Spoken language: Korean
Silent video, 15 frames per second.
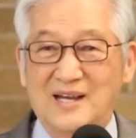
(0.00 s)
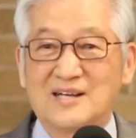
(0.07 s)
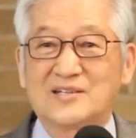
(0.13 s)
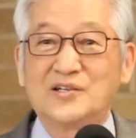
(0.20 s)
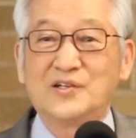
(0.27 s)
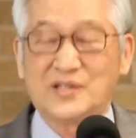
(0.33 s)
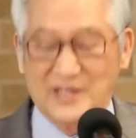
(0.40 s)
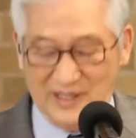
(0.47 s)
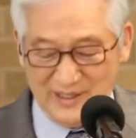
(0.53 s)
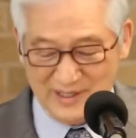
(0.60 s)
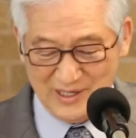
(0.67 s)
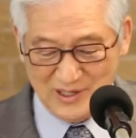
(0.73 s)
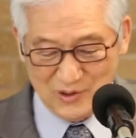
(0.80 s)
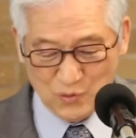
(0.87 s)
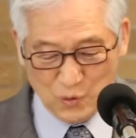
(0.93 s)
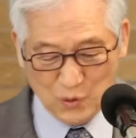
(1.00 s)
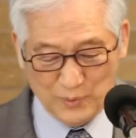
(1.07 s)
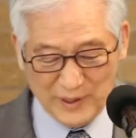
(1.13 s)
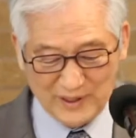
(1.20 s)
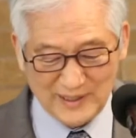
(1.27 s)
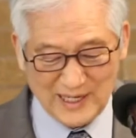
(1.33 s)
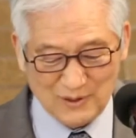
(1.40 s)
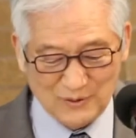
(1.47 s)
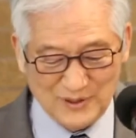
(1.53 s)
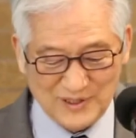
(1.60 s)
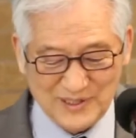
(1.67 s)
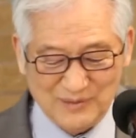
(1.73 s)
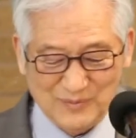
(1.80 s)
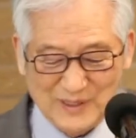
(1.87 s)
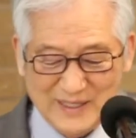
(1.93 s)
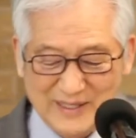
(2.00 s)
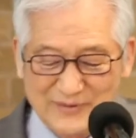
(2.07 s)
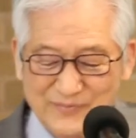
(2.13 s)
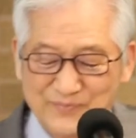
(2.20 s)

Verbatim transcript: 그렇게 고백을 하고 있습니다.